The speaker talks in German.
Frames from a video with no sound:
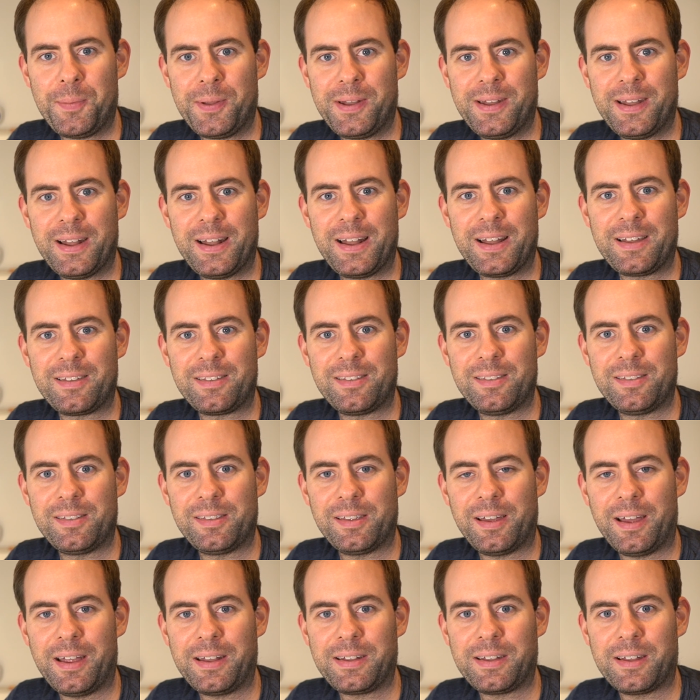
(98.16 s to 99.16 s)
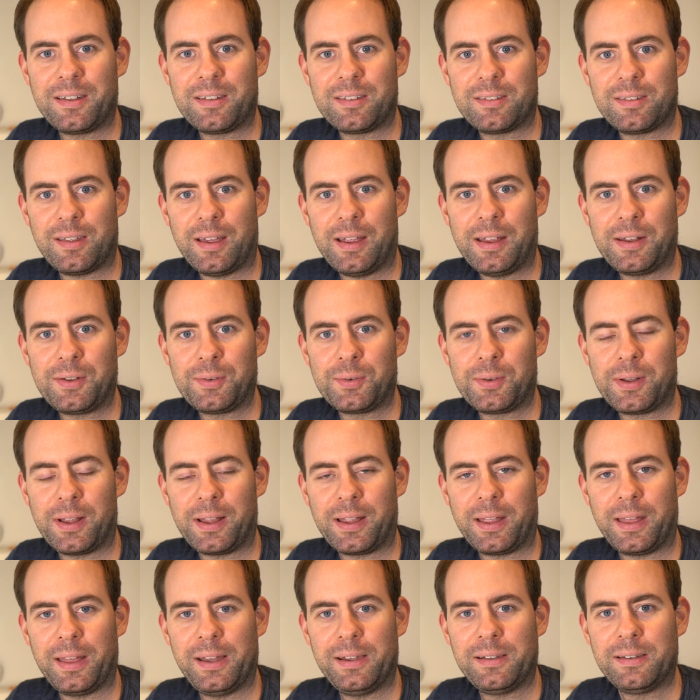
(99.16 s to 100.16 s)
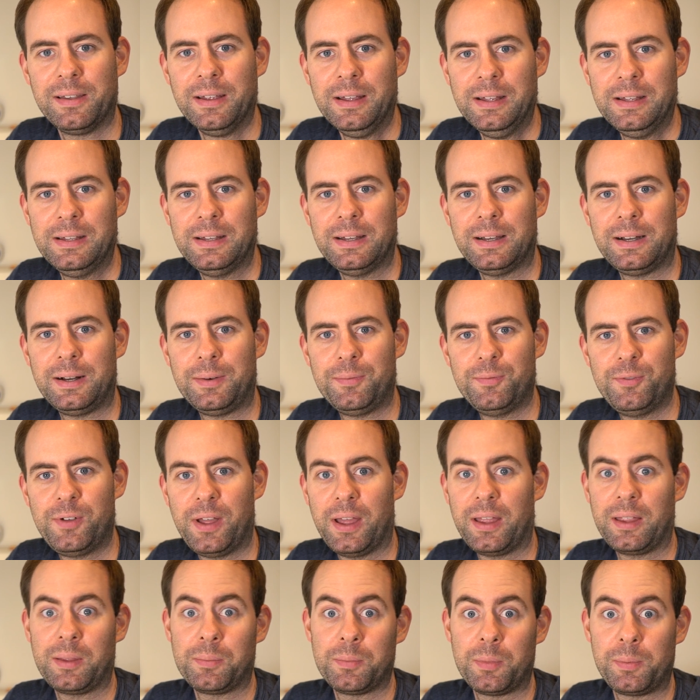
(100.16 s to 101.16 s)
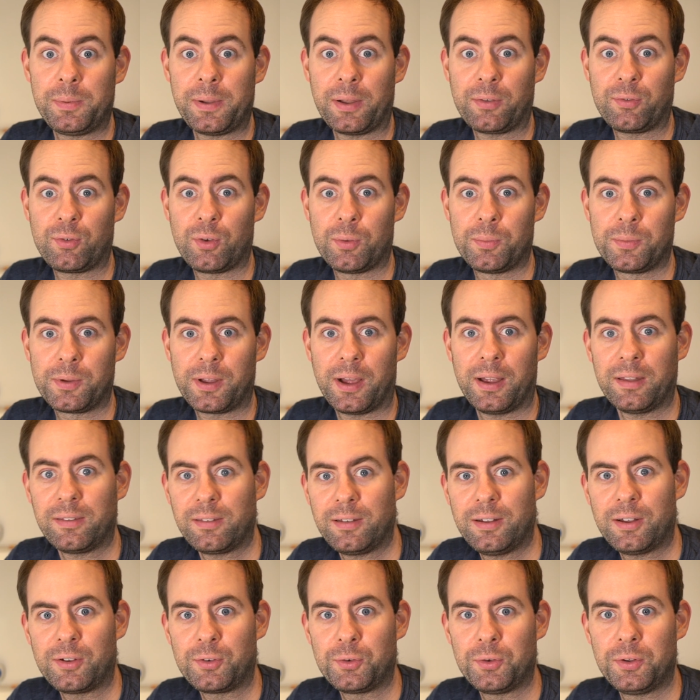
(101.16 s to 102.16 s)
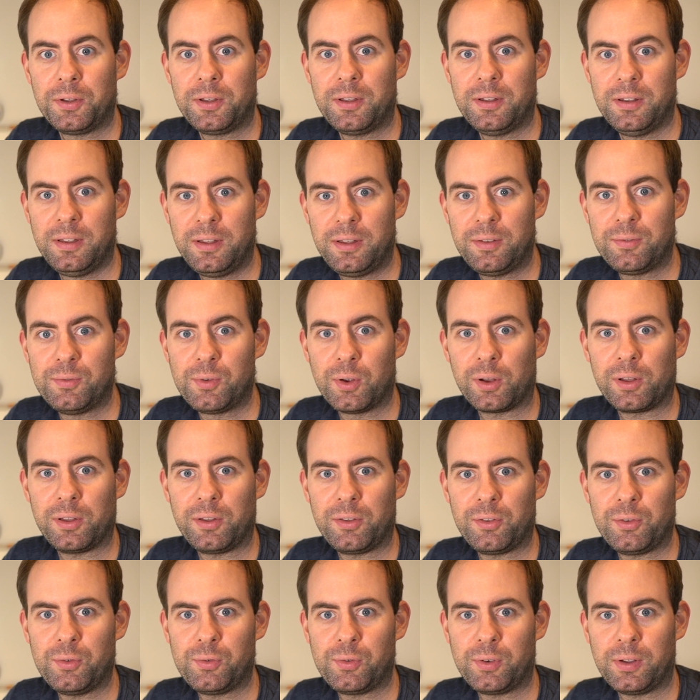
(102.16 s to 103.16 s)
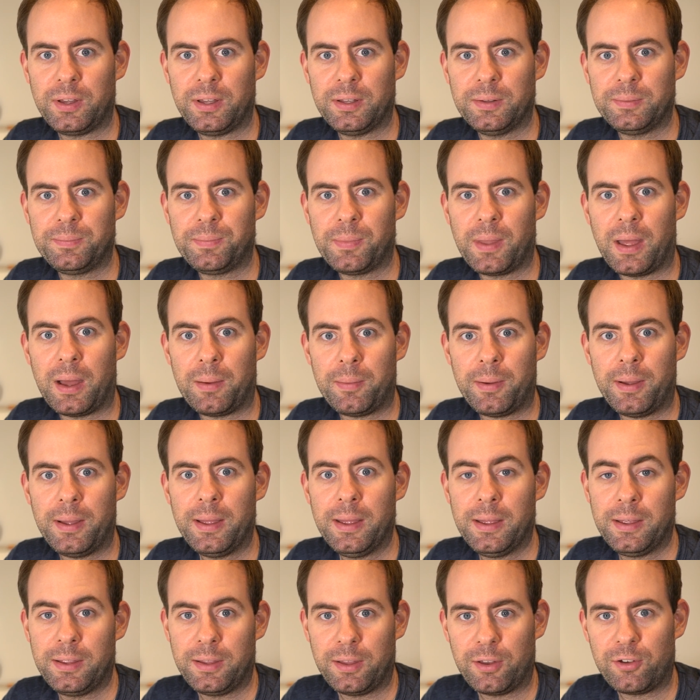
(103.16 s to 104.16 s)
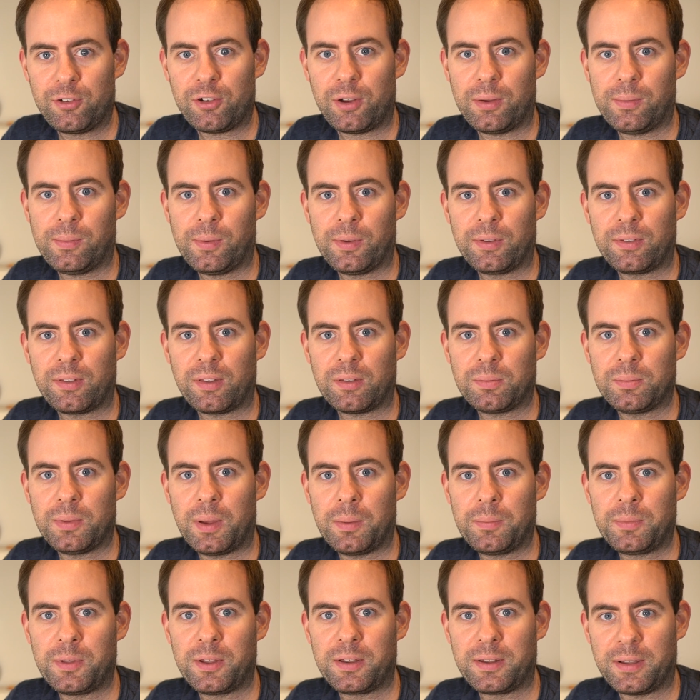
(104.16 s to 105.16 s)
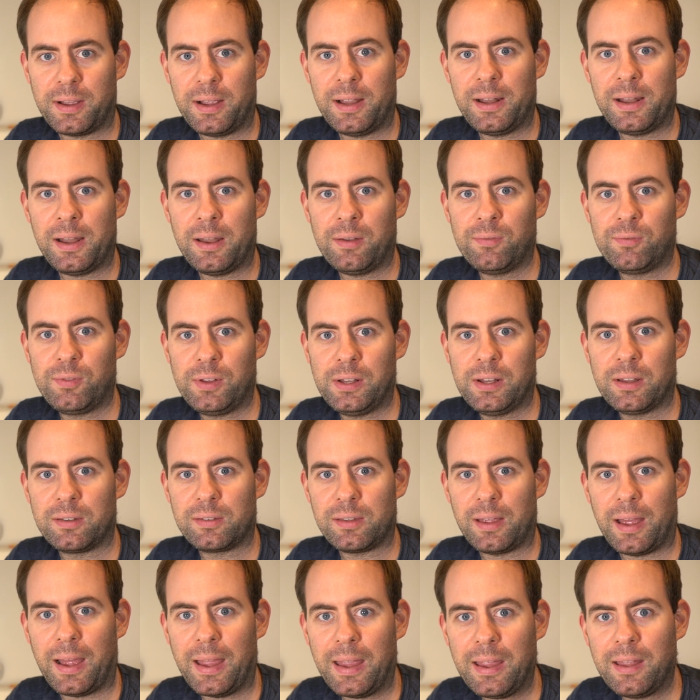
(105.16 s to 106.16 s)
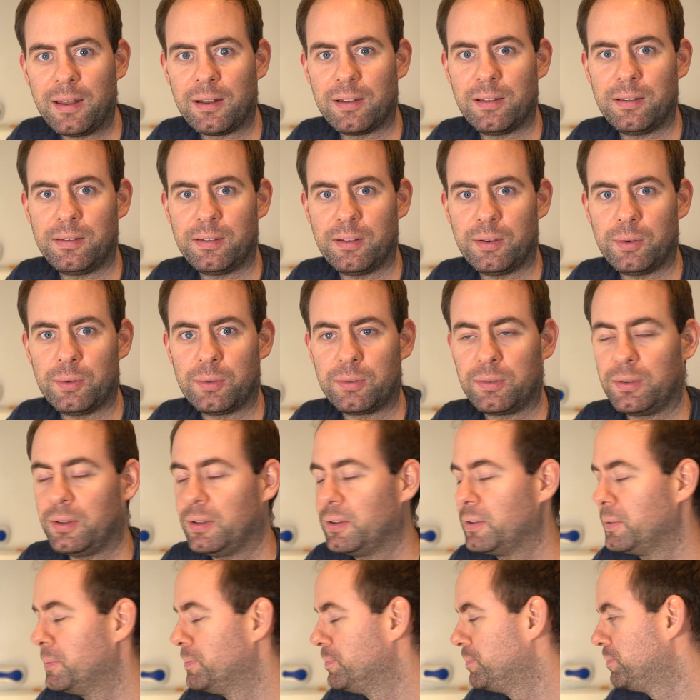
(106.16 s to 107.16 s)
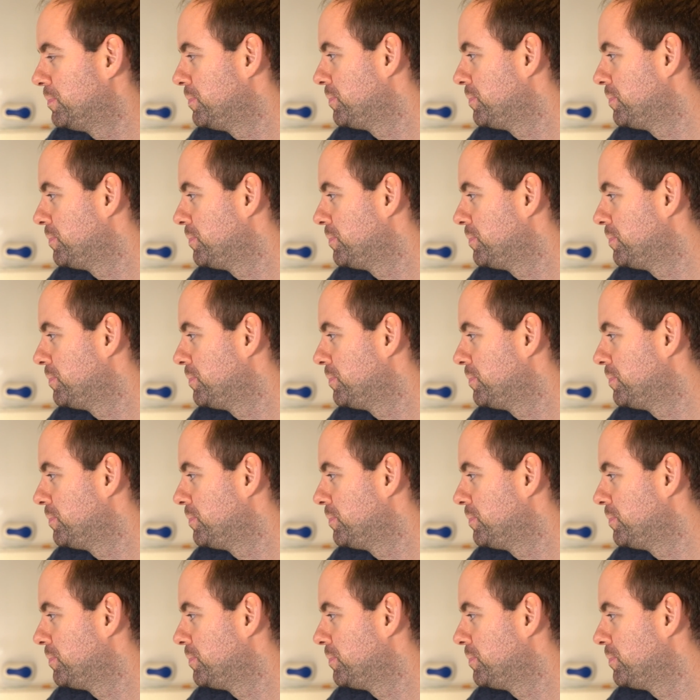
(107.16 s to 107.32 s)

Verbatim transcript: habe in der letzten Zeit, an Zeit und an Geld, ähm, wäre ich mit Platz 35 natürlich nicht wirklich zufrieden. Aber jetzt schauen wir uns das mal im Detail an, wie das eigentlich aussieht.